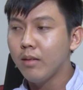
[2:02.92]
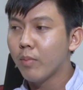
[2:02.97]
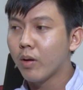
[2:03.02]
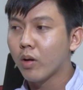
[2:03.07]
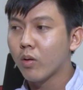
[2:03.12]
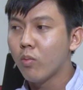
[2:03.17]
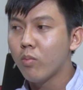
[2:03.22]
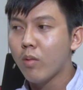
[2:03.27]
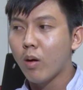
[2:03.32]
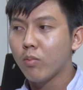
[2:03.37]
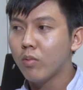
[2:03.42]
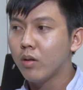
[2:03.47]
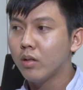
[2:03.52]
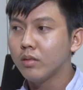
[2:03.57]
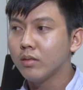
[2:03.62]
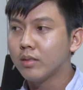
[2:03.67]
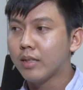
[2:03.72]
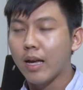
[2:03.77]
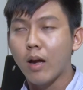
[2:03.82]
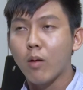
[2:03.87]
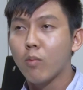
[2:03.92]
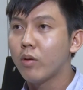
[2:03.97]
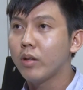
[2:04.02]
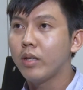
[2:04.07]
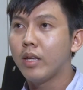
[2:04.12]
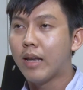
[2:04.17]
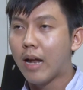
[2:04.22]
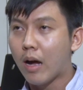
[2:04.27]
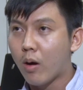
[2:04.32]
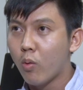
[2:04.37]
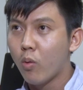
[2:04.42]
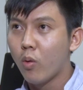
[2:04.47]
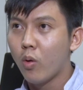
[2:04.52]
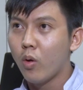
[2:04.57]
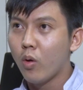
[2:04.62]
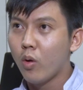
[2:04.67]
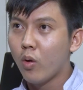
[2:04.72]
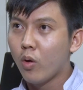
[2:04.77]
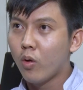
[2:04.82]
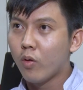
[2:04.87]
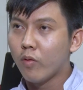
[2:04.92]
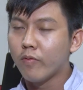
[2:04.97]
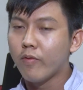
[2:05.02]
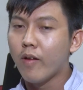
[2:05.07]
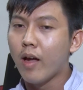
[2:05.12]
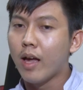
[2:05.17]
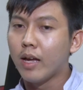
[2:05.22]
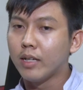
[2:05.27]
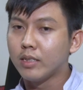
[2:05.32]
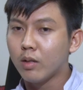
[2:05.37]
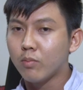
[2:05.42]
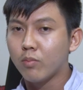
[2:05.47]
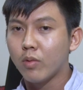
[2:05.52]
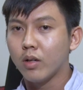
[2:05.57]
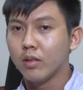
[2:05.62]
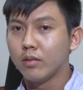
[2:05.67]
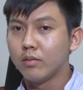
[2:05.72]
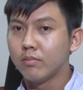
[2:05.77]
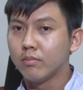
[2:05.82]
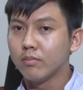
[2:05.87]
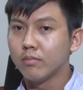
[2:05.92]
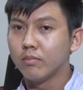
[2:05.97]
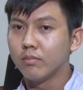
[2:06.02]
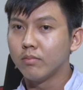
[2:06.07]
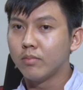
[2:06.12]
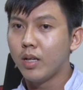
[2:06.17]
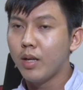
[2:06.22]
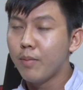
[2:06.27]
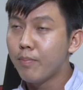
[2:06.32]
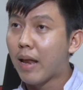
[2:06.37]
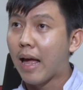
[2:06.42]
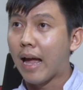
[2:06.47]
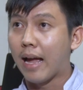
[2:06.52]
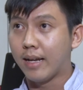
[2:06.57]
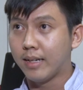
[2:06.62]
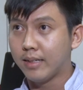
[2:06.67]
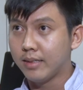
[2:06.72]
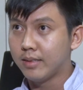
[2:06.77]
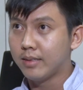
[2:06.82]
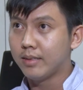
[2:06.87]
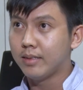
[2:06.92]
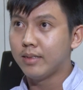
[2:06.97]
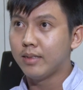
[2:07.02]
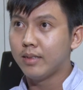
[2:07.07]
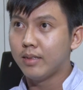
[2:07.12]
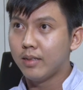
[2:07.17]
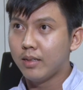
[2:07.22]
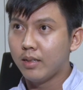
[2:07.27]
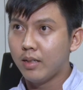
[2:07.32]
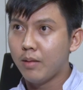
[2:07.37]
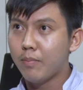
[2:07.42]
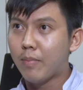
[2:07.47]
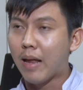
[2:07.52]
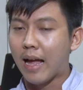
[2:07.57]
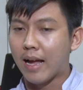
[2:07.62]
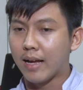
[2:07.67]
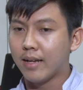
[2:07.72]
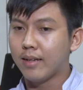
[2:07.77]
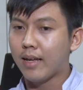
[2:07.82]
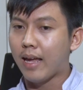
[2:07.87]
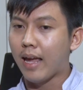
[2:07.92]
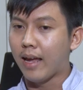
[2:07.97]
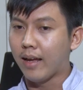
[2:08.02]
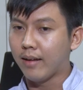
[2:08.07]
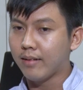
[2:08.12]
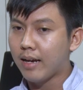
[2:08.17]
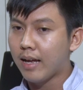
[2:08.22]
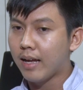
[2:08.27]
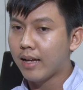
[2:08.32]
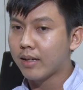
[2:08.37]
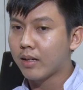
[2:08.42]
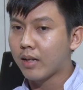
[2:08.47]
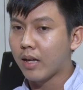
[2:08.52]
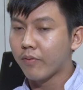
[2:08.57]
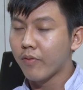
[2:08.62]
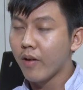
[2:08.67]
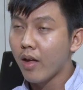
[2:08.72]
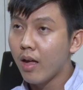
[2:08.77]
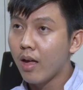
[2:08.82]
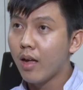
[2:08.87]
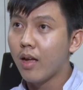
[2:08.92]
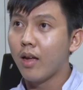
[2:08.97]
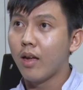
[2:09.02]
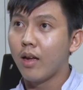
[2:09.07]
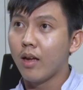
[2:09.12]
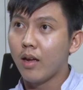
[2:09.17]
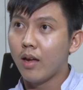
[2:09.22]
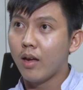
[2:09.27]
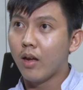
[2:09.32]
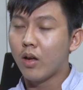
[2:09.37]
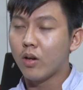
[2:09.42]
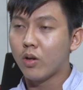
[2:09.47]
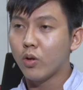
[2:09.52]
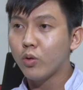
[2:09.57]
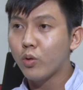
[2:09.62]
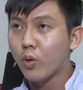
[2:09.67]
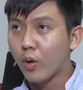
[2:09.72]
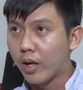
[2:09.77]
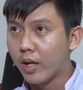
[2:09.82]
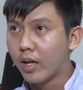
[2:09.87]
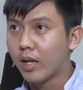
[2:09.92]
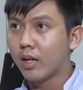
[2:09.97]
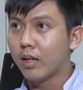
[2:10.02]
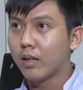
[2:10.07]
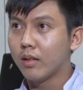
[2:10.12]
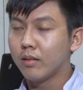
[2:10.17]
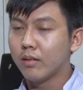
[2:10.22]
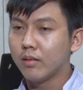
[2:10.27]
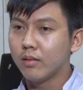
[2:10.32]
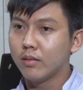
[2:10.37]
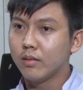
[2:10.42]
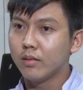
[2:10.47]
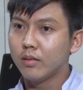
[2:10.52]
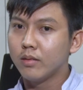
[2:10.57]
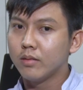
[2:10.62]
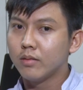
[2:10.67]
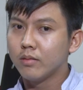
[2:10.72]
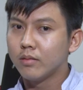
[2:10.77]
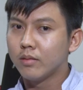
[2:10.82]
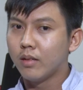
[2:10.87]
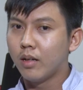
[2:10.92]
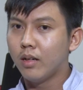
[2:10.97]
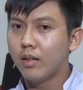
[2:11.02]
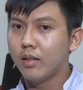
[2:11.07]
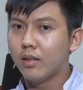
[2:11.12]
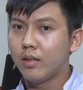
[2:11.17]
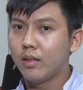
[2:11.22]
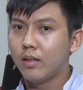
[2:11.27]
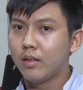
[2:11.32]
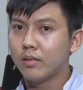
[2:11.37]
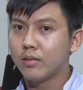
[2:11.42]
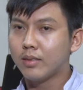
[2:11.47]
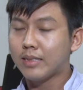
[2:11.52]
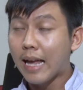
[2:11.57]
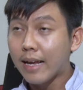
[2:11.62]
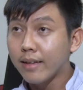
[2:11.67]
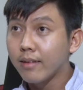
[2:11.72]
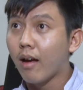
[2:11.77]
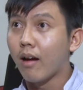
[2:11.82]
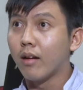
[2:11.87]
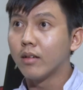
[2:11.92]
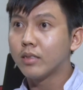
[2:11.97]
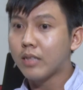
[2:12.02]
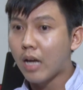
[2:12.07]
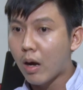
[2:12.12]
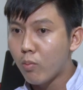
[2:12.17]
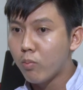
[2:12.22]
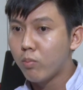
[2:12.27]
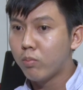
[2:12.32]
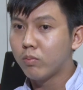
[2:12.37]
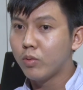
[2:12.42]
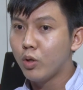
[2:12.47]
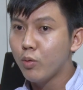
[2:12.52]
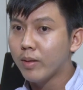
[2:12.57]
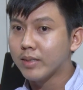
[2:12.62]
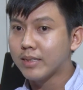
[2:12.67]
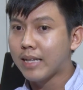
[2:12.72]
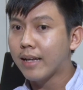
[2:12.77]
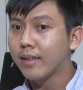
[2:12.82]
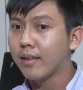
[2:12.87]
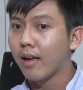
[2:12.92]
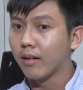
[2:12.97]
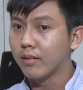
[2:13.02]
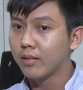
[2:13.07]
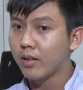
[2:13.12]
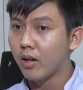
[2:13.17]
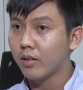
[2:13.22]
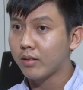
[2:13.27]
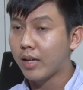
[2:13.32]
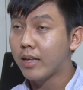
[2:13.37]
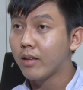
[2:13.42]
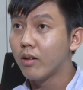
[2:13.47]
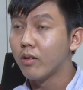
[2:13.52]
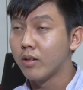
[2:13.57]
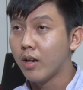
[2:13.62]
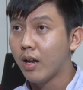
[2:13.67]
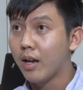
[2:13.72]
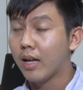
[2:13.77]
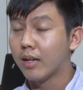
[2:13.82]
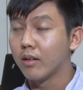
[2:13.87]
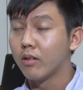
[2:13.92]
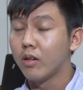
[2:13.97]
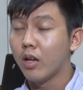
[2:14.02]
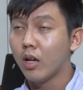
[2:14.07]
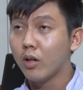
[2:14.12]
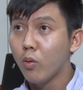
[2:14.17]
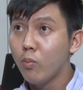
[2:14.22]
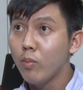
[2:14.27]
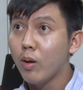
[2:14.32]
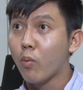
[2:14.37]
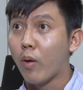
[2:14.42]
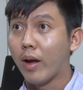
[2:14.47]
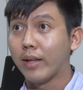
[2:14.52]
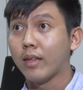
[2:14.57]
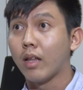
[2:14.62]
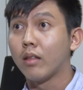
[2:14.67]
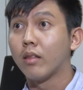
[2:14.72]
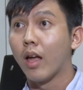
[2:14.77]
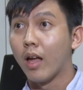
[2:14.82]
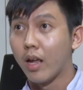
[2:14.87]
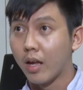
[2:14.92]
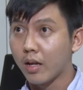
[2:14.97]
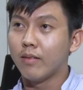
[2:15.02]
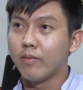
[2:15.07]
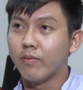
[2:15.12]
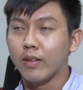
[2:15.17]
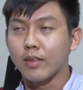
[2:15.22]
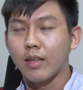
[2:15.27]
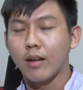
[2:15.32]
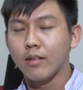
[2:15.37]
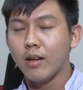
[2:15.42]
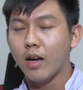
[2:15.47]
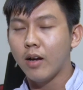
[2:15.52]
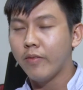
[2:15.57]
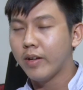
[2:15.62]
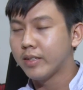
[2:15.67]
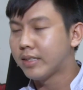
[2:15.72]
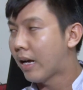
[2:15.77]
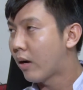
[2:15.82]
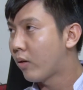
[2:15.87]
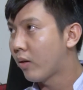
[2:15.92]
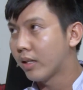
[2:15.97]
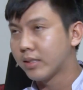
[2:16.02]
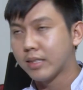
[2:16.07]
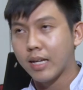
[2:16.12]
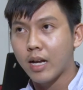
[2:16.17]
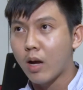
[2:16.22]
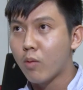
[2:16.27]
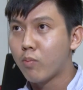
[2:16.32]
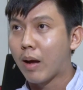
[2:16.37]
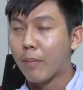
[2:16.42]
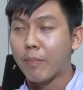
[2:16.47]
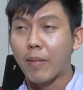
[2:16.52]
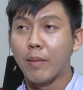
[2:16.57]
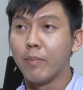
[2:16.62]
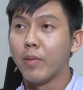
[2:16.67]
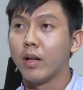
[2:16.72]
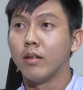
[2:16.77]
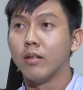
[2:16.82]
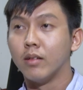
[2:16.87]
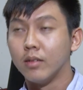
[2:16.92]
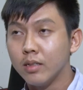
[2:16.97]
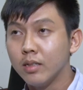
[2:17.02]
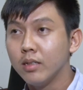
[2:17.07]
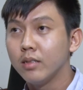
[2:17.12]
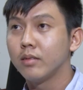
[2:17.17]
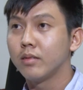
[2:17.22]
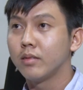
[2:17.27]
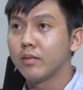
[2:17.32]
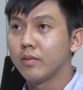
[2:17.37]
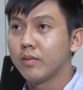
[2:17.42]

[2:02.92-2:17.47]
nhưng mà cũng không có sẽ không có gì đâu về xong rồi im lặng im lặng hẹn ra cà phê nói chuyện uh, xác nhận xong nếu mà xác nhận cho cái người đó là người đó đúng là ngoại tình thiệt và từ đó về sau là sẽ không gặp lại mình nữa